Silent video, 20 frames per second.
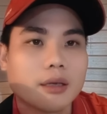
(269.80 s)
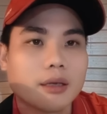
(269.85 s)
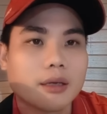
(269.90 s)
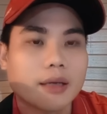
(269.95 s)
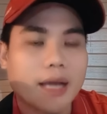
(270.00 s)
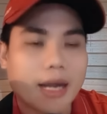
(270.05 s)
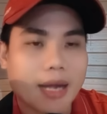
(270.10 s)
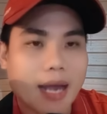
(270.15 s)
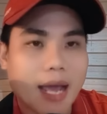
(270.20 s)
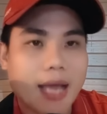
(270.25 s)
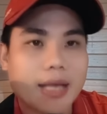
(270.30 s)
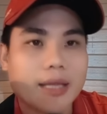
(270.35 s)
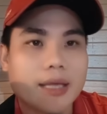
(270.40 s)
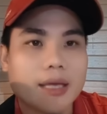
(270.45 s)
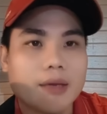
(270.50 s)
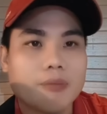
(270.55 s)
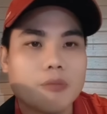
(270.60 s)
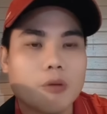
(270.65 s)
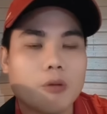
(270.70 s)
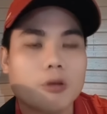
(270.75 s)
ngày nay
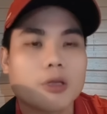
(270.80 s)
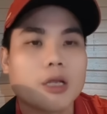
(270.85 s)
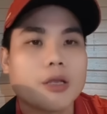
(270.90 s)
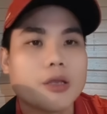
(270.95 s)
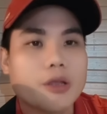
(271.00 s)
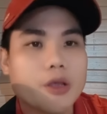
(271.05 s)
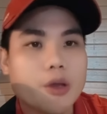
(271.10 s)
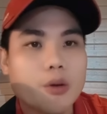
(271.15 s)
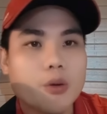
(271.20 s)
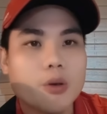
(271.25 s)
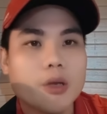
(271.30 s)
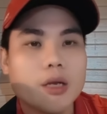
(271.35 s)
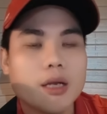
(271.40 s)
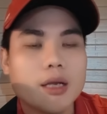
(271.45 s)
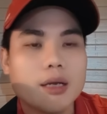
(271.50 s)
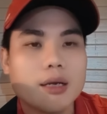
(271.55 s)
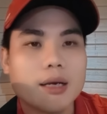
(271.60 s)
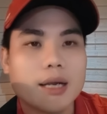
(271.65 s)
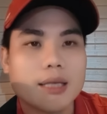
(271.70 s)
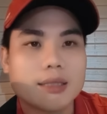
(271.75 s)
thì một tin vui
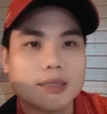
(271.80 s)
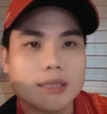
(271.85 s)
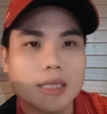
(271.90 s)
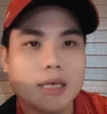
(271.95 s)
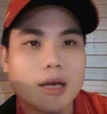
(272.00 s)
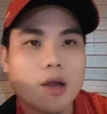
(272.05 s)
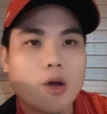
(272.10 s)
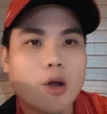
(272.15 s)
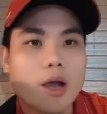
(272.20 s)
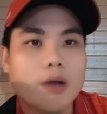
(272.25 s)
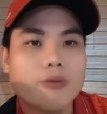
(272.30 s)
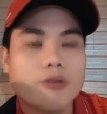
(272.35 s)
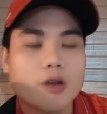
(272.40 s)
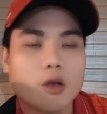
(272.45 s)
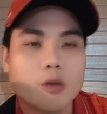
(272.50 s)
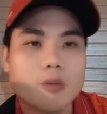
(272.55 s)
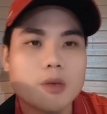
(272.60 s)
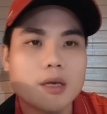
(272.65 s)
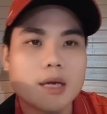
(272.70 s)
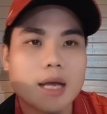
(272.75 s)
đó là chị Loan
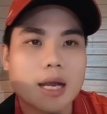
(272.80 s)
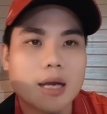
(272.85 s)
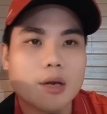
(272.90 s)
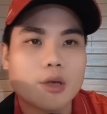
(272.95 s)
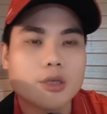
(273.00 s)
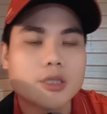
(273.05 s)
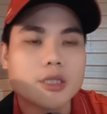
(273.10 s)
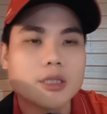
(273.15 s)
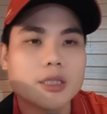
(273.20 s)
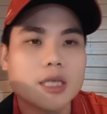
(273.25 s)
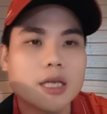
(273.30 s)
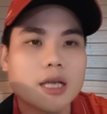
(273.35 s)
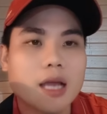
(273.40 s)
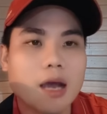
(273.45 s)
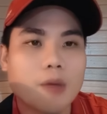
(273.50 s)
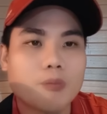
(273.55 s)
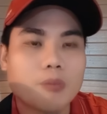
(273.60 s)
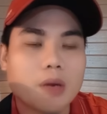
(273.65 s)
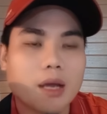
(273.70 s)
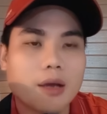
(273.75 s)
và cũng như là luật sư Tiết
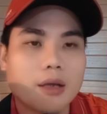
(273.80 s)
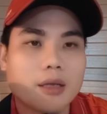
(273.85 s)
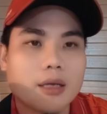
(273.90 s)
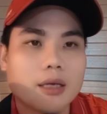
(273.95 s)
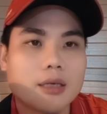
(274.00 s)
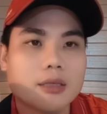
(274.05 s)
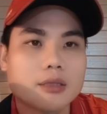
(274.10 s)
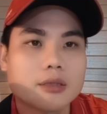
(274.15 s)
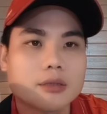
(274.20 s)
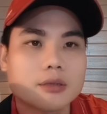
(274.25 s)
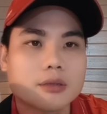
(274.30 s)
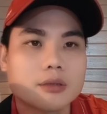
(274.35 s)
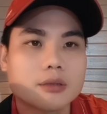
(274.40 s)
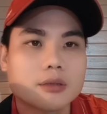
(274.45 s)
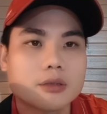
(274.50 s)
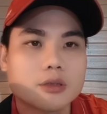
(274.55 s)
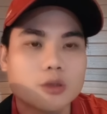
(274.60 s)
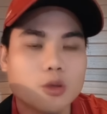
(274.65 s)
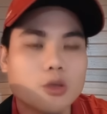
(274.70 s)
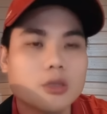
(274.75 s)
Ngọc đã
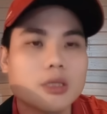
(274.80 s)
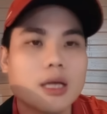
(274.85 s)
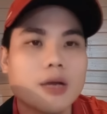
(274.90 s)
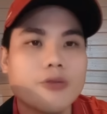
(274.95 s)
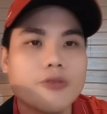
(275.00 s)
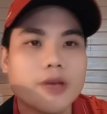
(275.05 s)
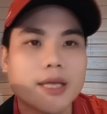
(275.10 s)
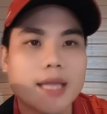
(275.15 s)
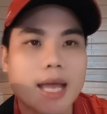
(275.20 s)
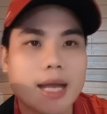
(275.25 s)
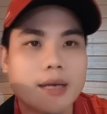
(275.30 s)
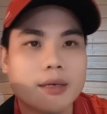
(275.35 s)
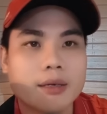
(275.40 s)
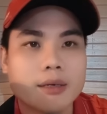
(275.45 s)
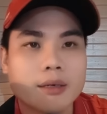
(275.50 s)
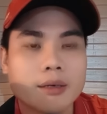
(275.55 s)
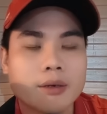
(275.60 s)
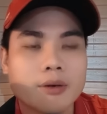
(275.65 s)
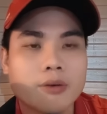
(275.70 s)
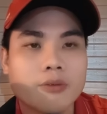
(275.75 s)
xuống tới Vị Thanh
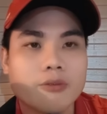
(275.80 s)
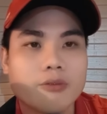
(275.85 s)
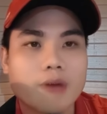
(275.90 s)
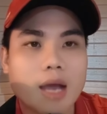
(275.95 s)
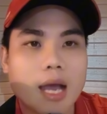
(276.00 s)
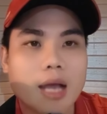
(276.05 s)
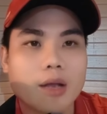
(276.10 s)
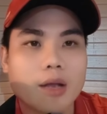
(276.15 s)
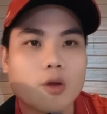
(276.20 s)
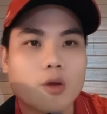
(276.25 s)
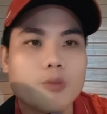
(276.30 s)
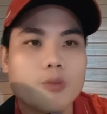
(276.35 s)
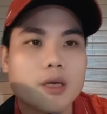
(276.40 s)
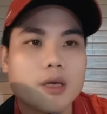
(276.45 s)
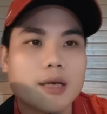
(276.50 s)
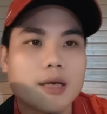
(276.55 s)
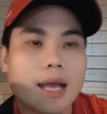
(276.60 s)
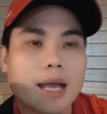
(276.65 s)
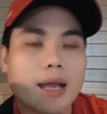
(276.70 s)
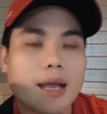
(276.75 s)
và cũng
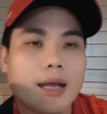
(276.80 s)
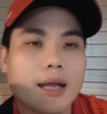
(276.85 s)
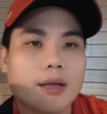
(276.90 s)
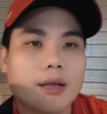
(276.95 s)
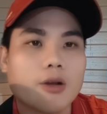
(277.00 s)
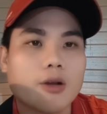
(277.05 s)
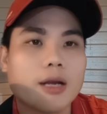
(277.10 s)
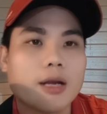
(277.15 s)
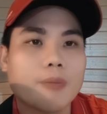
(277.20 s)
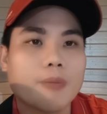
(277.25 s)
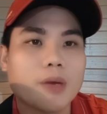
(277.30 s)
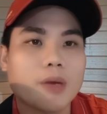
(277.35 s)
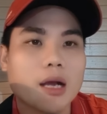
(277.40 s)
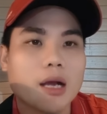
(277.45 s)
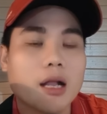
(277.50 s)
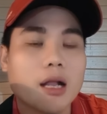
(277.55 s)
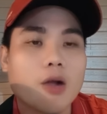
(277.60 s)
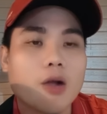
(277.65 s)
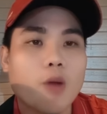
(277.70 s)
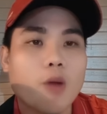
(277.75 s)
như là có gặp
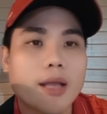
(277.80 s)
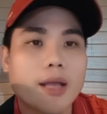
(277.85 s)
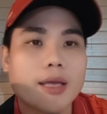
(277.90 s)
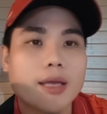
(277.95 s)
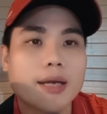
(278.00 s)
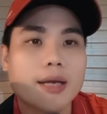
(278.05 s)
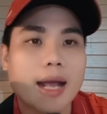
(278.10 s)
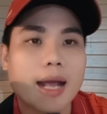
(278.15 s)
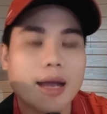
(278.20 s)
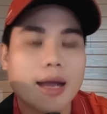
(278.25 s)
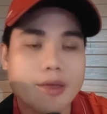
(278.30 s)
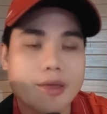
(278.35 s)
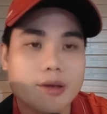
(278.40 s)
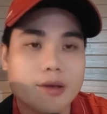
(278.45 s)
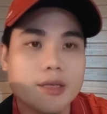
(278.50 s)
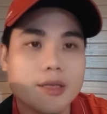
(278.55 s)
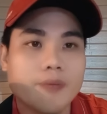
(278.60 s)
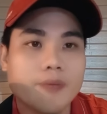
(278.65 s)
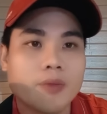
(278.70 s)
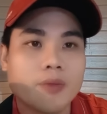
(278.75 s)
gỡ cơ quan chức năng ở dưới